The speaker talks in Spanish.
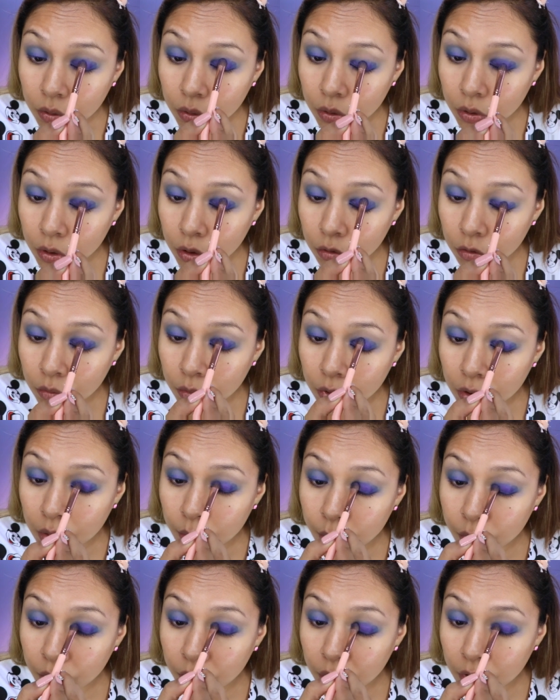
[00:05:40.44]
ok lo voy
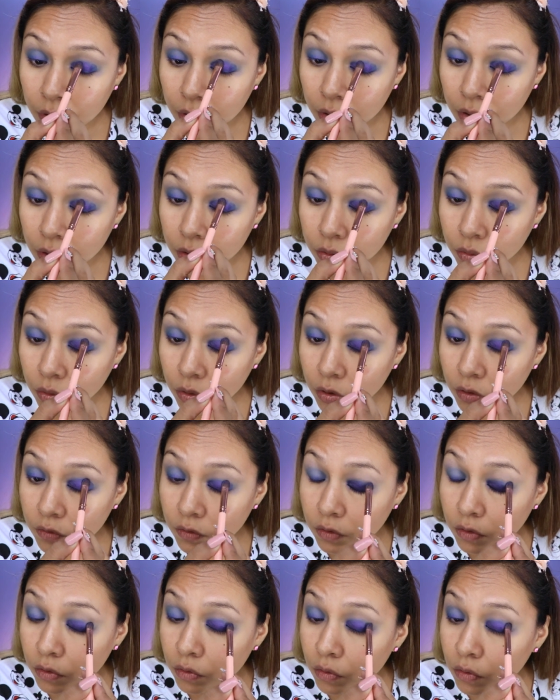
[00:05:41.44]
a poner a
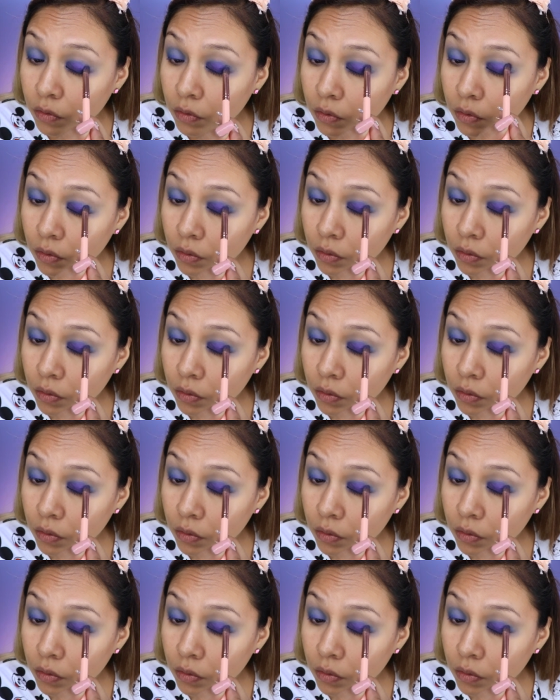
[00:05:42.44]
toquecitos